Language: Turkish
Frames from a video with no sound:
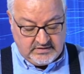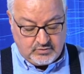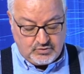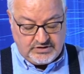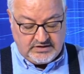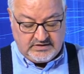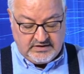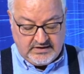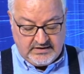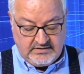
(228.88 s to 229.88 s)
Rus
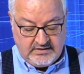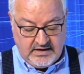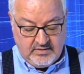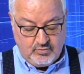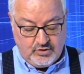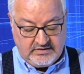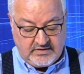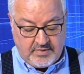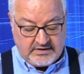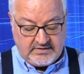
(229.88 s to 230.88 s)
yetkililerin
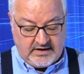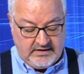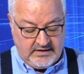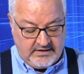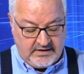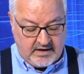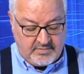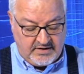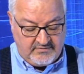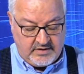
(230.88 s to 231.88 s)
mürettebat ailelerine
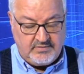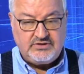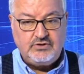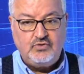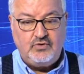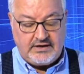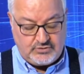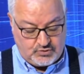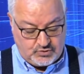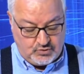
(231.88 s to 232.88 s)
haber vermesi günler
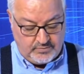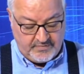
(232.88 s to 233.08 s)
sürdü.